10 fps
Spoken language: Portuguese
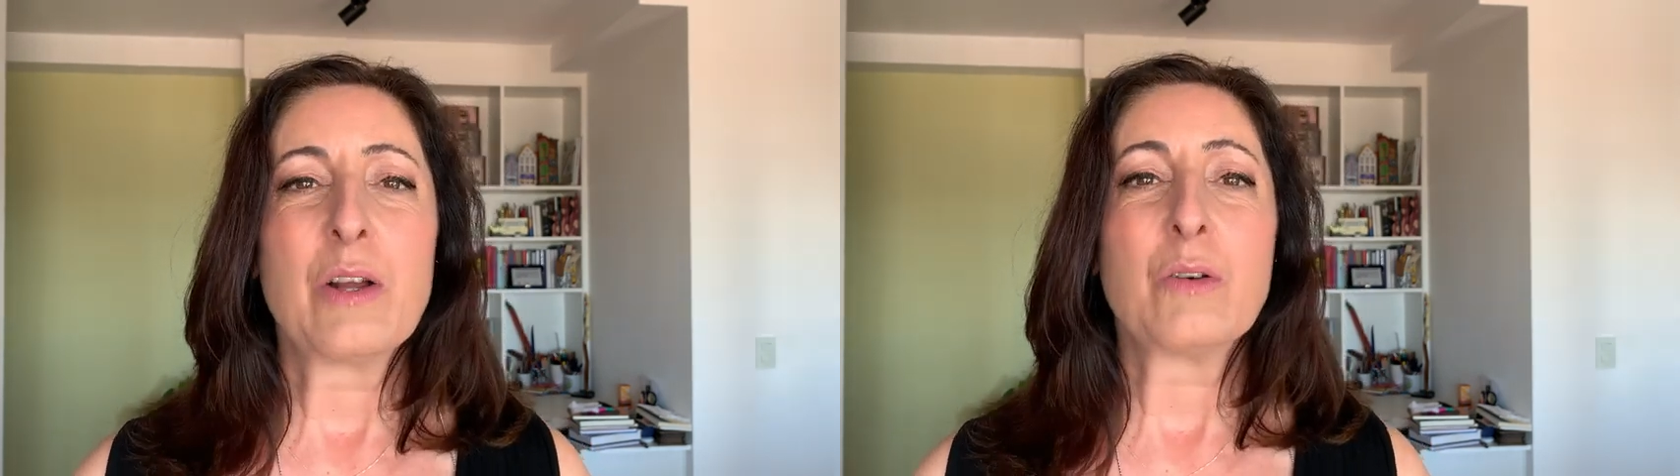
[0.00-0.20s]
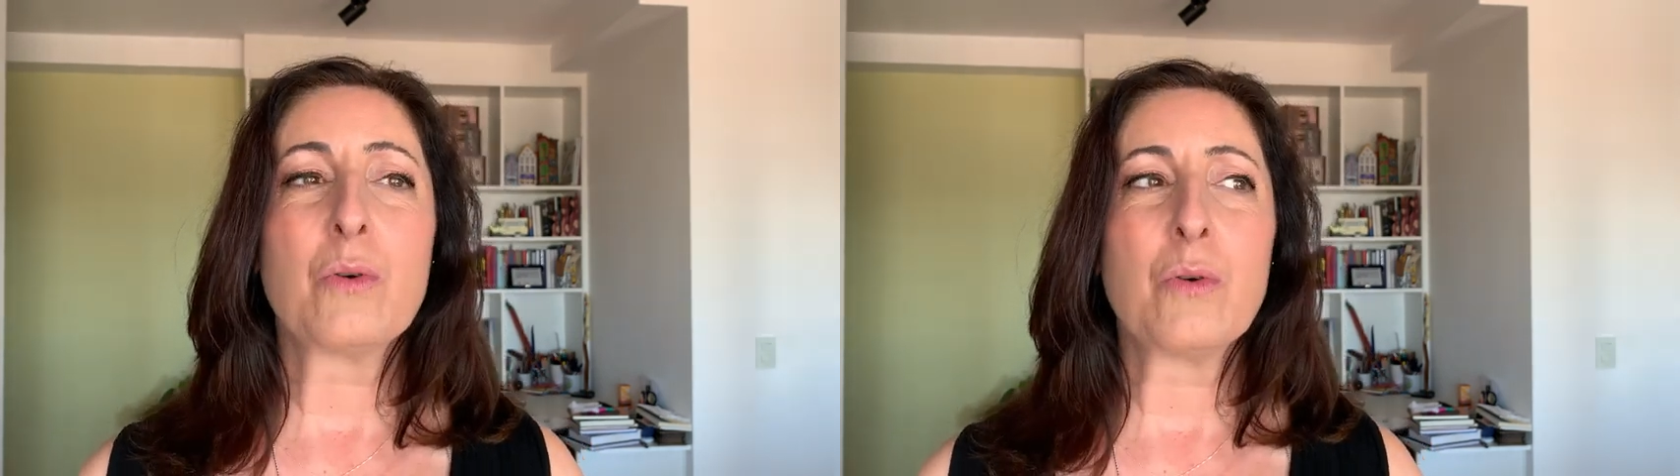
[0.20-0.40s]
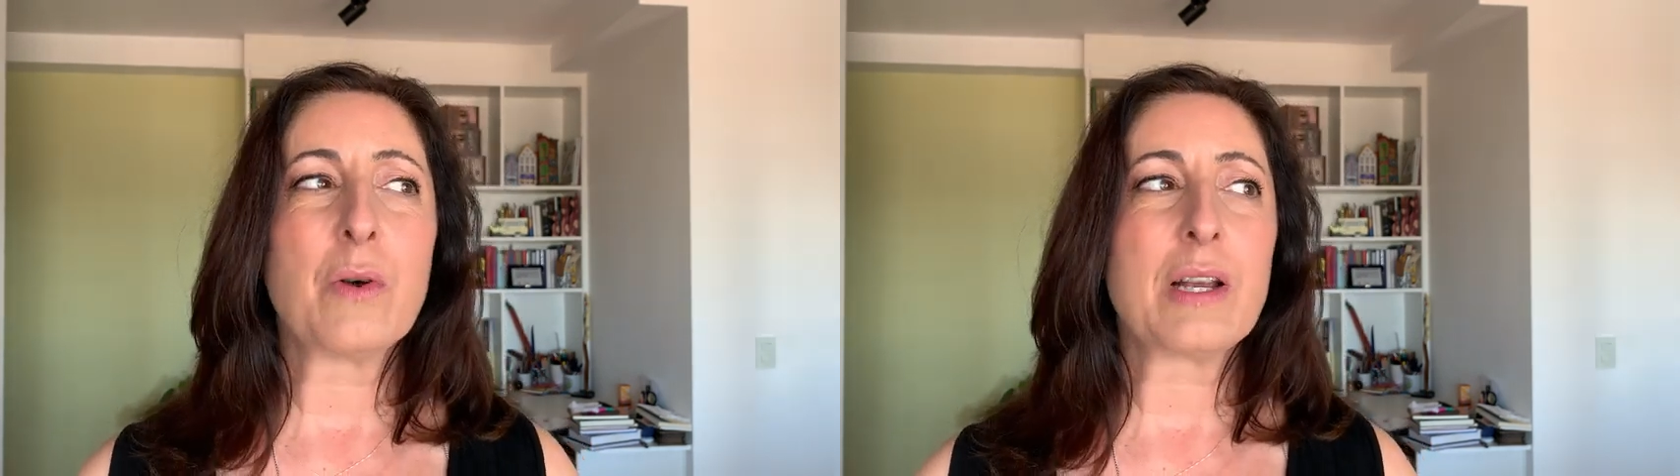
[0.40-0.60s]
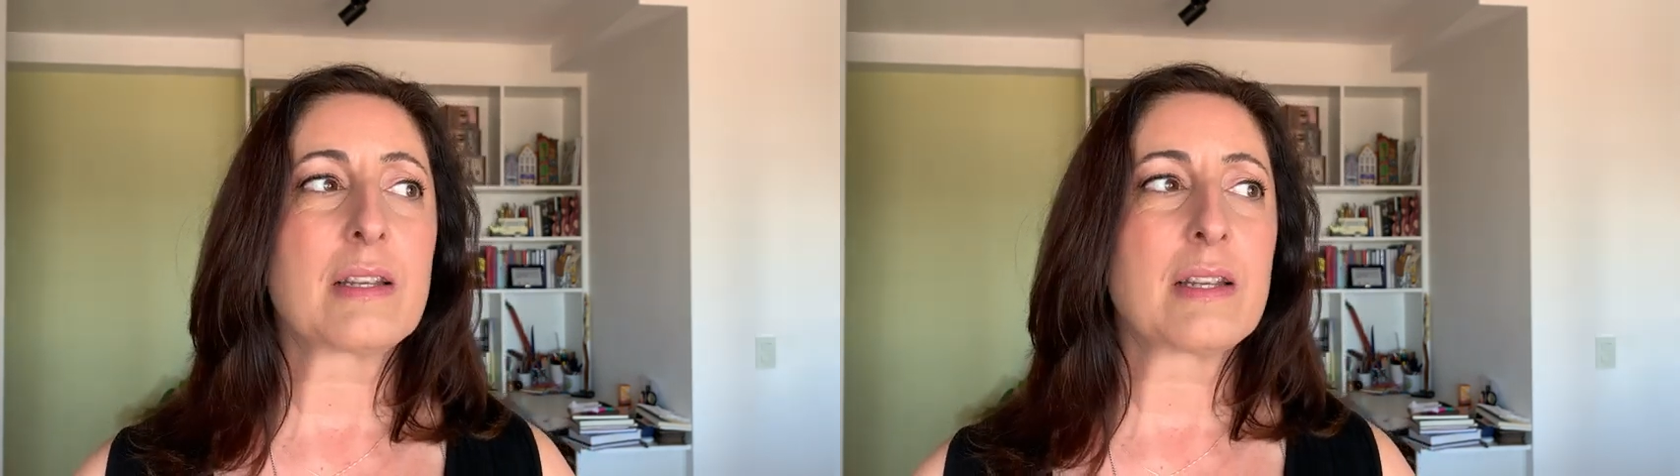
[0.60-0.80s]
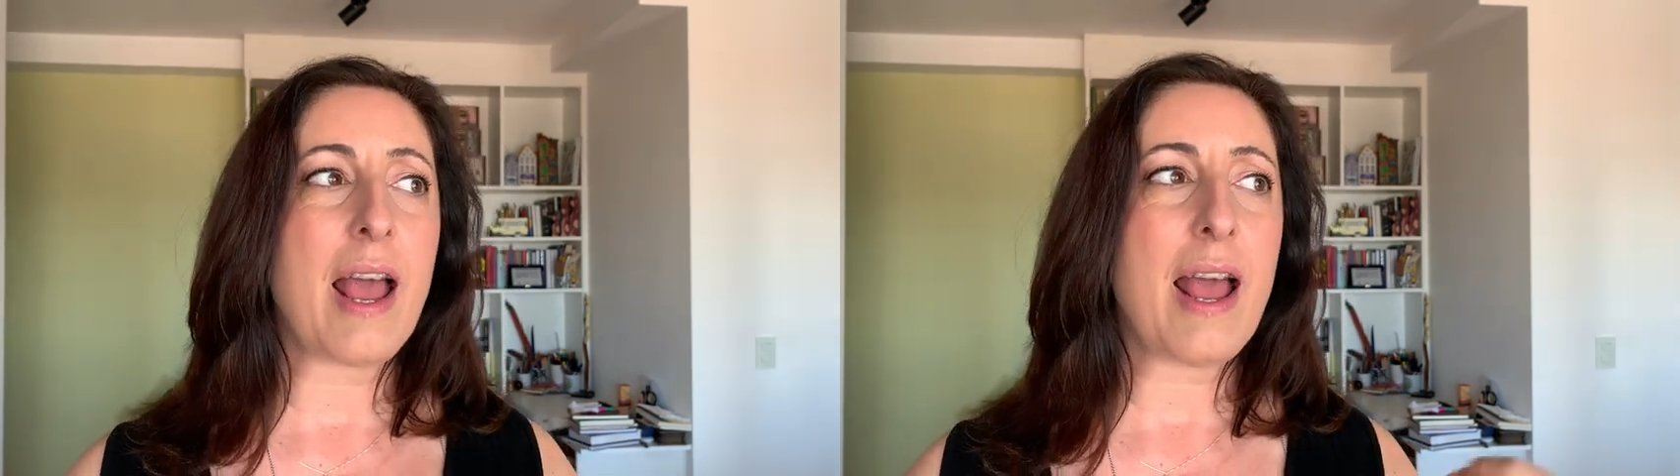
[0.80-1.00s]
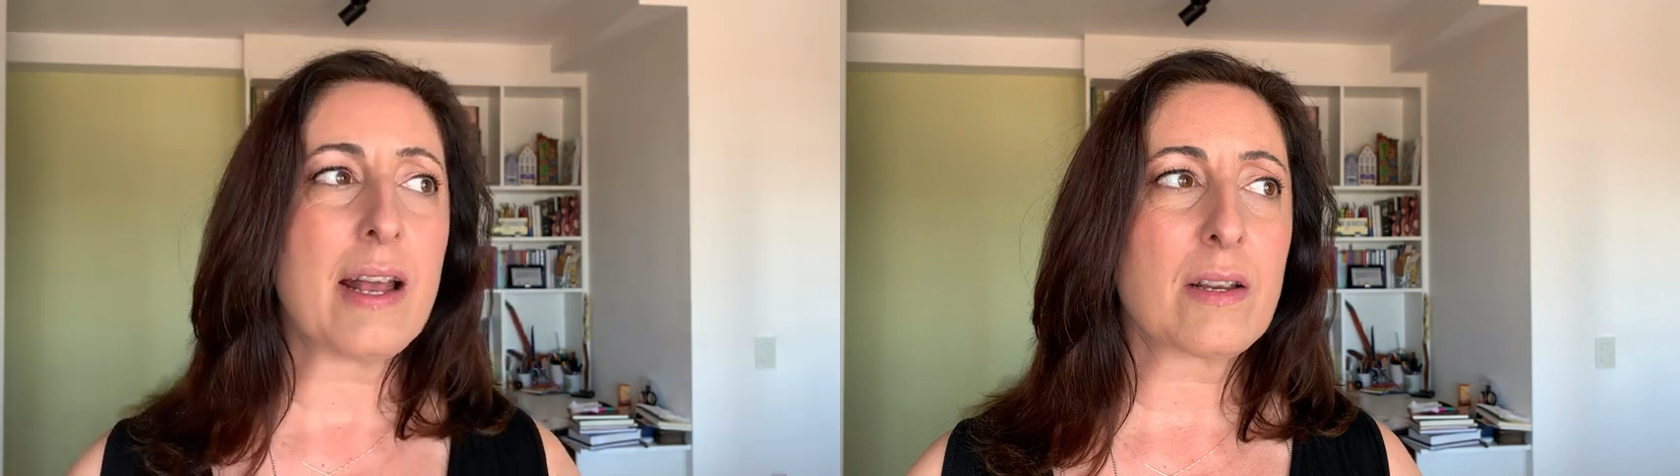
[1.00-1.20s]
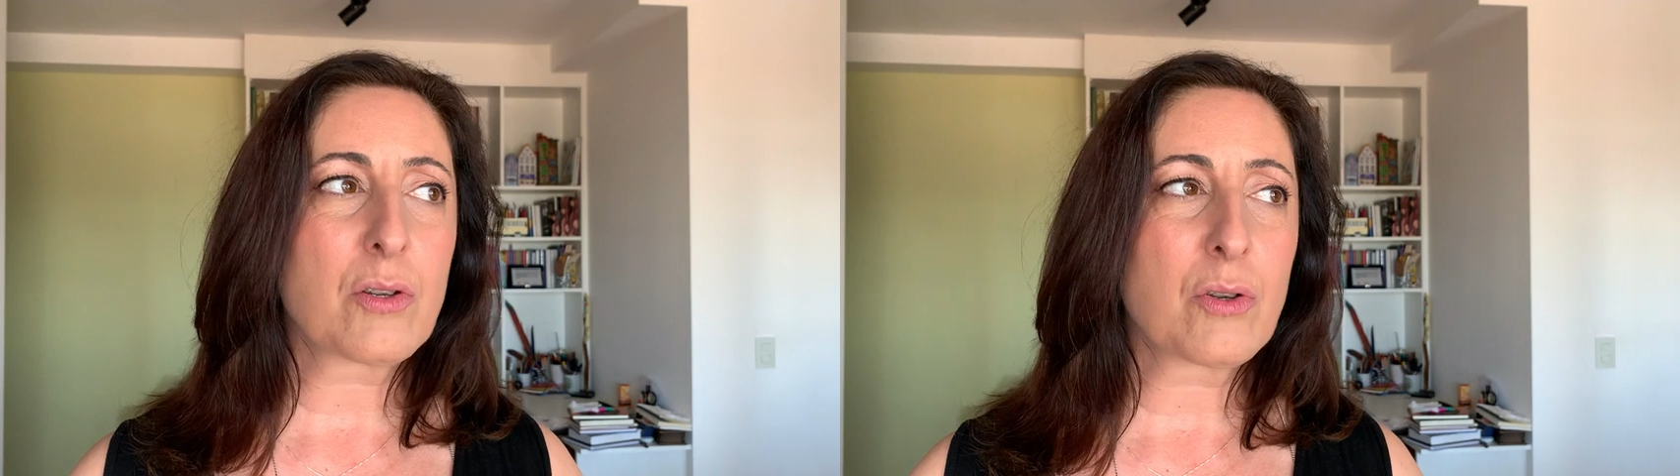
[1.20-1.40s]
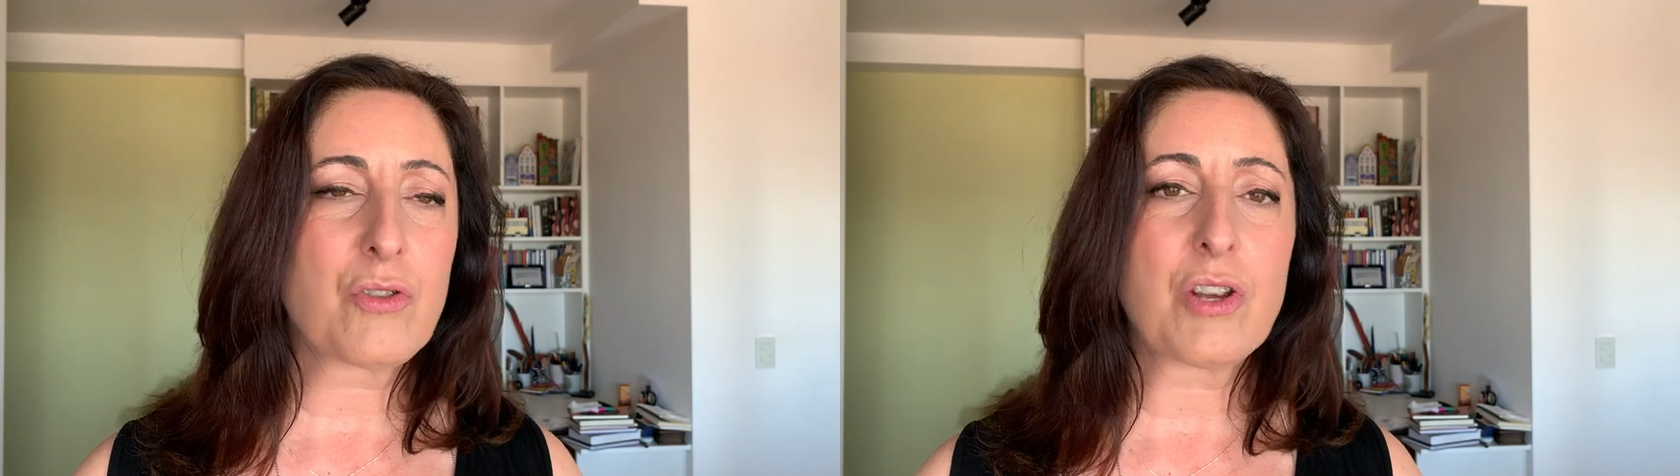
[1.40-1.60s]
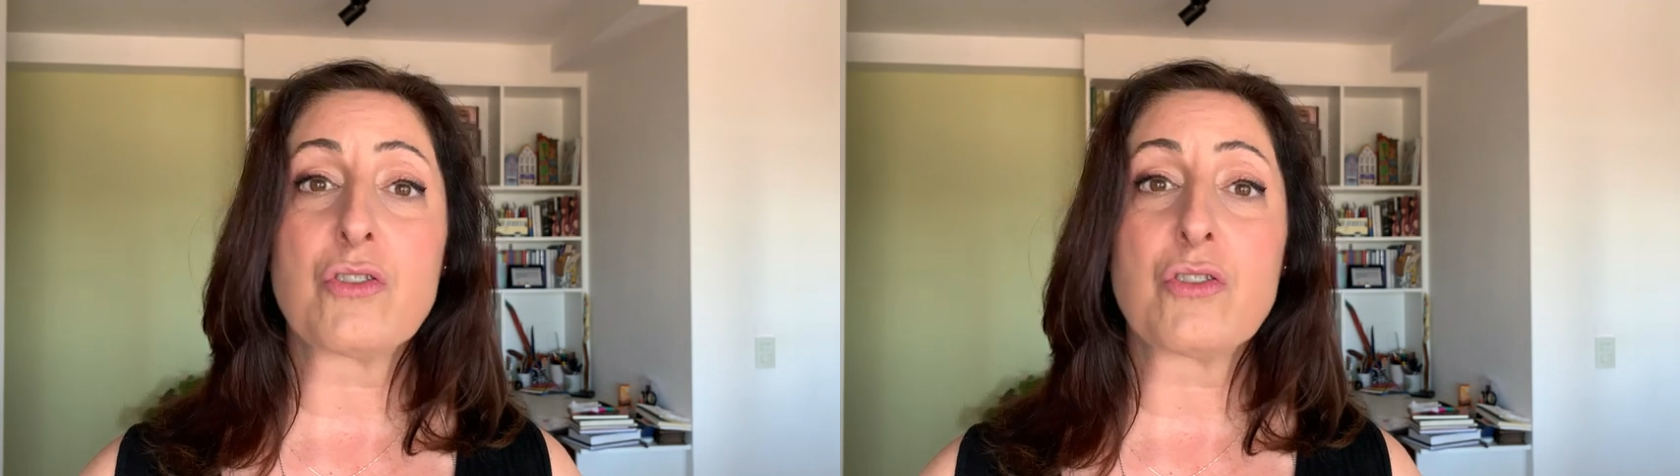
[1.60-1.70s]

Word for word: no excesso de